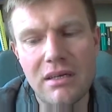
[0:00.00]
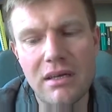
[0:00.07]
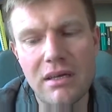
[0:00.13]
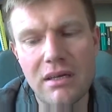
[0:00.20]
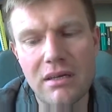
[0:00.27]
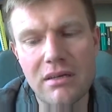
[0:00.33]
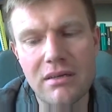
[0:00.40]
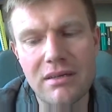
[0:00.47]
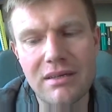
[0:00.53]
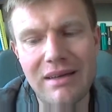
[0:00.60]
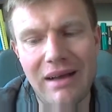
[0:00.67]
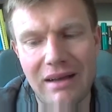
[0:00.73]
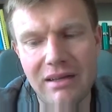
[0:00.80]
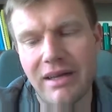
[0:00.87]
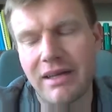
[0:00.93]
äh,
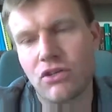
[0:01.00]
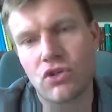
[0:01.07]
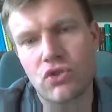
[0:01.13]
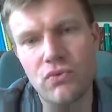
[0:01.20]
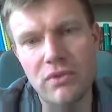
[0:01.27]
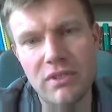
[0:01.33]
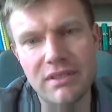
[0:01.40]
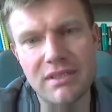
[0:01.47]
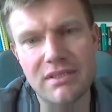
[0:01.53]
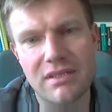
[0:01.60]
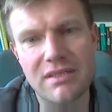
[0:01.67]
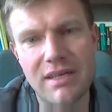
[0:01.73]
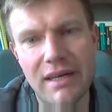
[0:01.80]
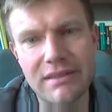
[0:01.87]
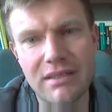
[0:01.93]
gar keine Schule in dieser
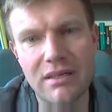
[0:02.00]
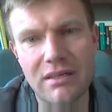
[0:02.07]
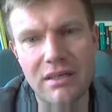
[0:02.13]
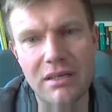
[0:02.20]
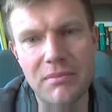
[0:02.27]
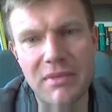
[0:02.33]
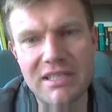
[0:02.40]
Zeit gegeben.